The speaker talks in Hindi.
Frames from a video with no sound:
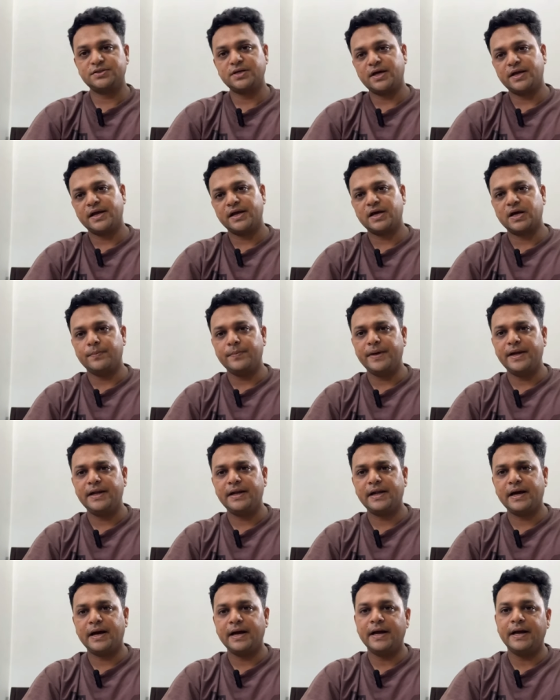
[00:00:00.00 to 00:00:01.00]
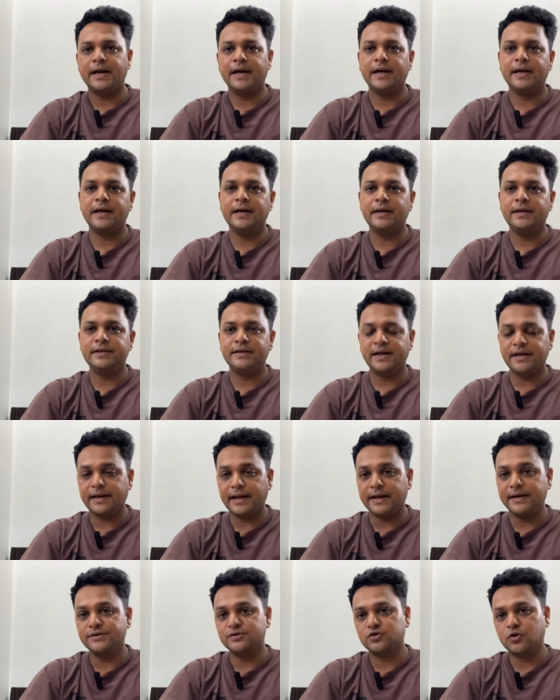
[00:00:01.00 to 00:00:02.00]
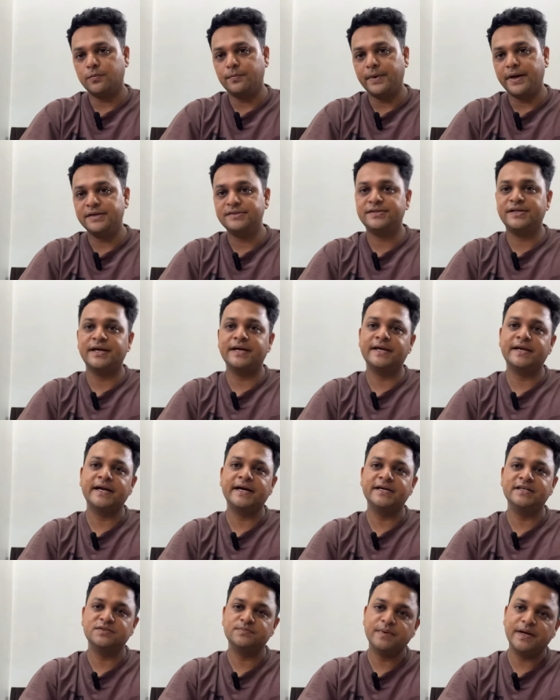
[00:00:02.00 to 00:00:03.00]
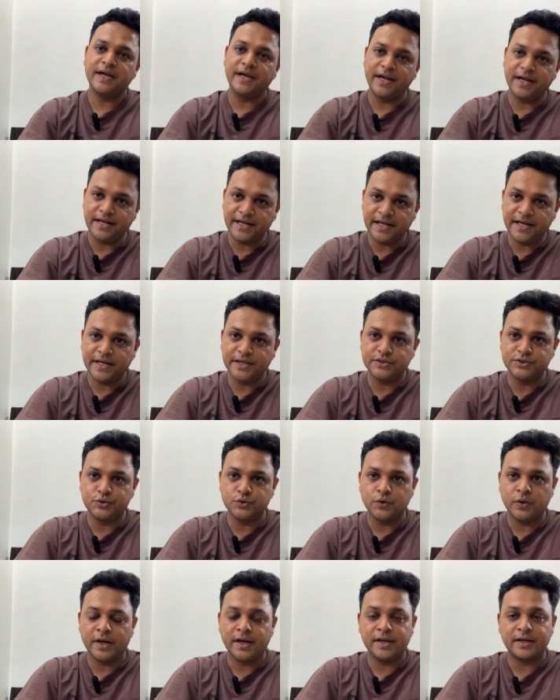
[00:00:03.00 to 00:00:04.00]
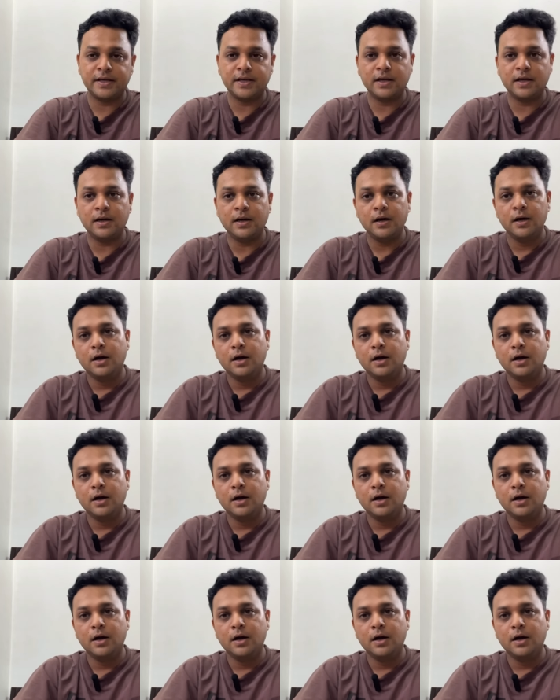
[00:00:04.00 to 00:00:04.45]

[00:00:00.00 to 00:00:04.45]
सारे कमेंट आए हैं ये टेलीस्कोप बेस्ट है क्या इसमें हीटिंग इशू है क्या